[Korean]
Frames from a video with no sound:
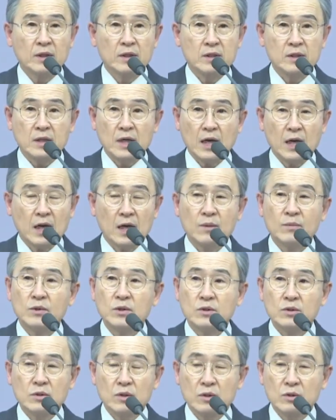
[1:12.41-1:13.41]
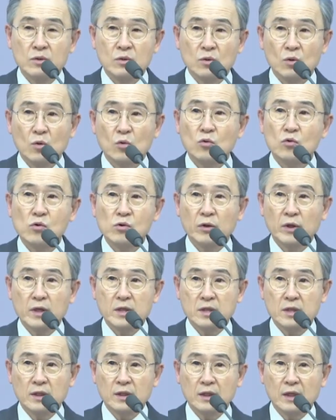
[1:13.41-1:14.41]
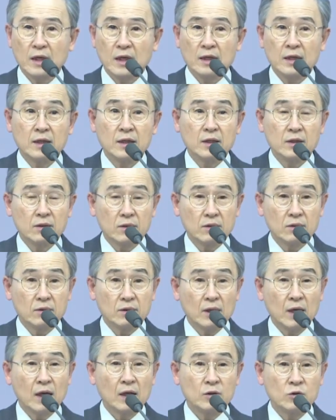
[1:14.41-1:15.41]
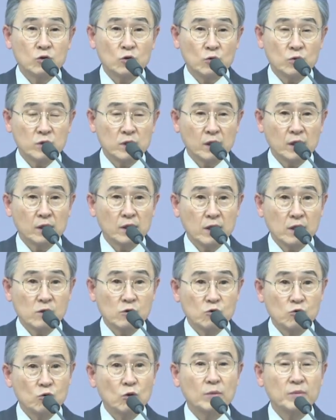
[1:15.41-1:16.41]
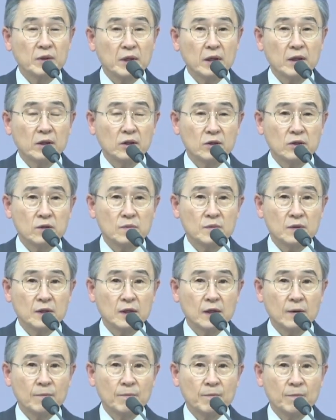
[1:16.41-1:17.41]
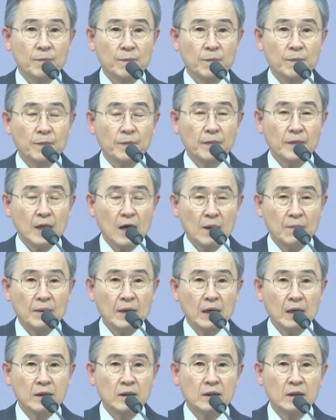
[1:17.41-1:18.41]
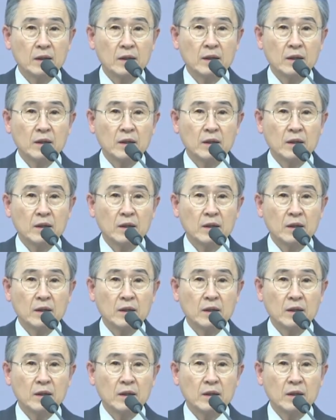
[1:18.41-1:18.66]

사람은 스스로 훌륭해지거나 더 나은 존재가 될 수 없다는 것입니다. 다만